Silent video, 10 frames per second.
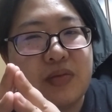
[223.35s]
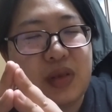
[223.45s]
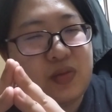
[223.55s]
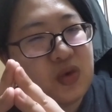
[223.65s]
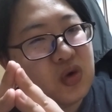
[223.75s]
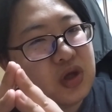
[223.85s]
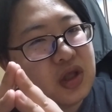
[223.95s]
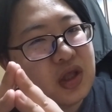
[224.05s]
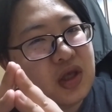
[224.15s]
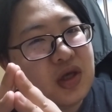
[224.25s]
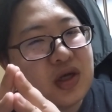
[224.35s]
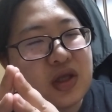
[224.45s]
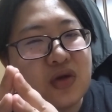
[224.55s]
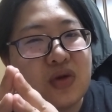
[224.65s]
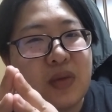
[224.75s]
貧乏人って言い
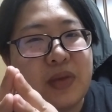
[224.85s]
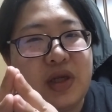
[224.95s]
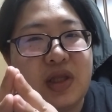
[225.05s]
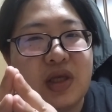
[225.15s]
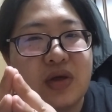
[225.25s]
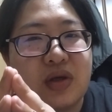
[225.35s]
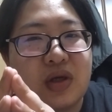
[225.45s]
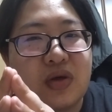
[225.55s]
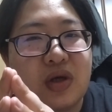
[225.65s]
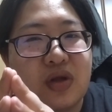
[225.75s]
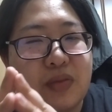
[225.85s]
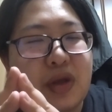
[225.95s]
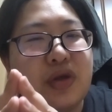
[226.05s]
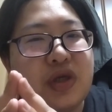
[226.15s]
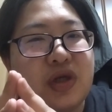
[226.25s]
方ちょっとあんまり言いたくしたくないけど、
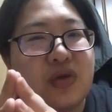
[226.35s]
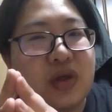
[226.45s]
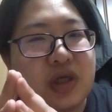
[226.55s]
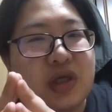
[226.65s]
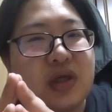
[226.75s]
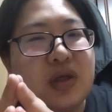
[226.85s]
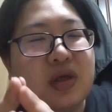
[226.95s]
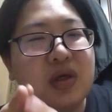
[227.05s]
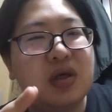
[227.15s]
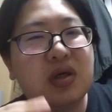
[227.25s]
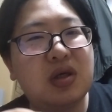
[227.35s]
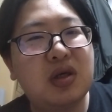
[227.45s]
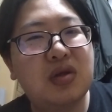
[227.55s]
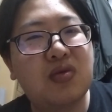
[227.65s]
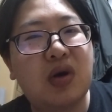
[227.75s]
貧しい人たち
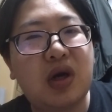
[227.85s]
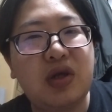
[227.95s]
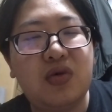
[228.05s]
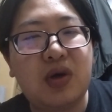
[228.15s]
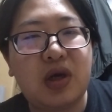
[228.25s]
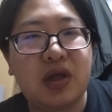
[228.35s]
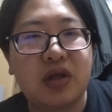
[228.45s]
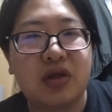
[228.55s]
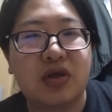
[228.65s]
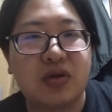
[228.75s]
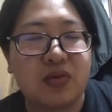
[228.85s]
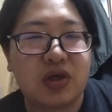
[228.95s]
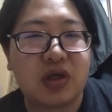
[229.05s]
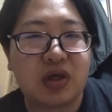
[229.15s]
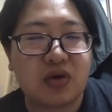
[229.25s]
とかがいるわけなんですけど
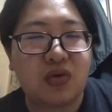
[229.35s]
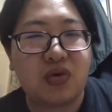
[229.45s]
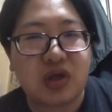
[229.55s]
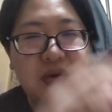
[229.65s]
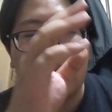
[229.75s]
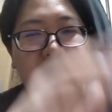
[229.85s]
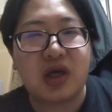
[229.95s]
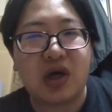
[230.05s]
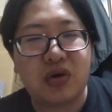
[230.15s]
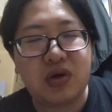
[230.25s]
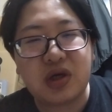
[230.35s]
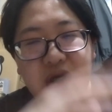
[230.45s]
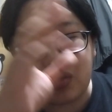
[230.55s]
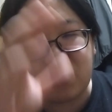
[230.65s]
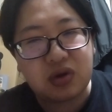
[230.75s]
も、じゃあ、この差は何かあるんじゃな
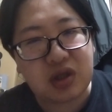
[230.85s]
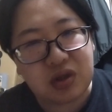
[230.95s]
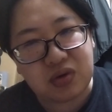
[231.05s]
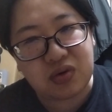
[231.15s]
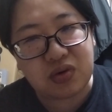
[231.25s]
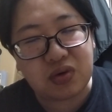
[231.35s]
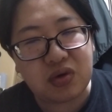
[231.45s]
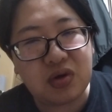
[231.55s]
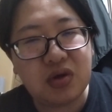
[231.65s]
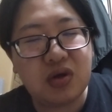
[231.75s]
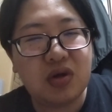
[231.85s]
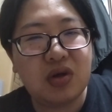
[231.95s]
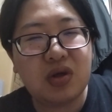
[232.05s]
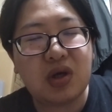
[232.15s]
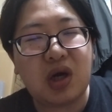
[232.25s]
いのっていう、
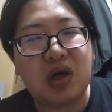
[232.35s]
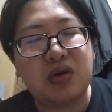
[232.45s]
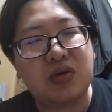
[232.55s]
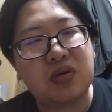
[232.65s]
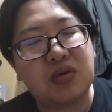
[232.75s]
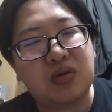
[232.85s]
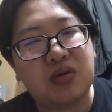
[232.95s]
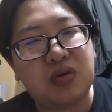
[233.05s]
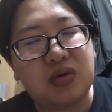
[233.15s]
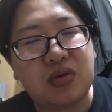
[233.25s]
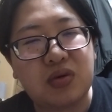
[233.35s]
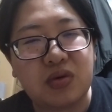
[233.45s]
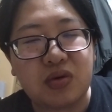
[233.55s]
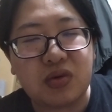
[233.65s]
あのー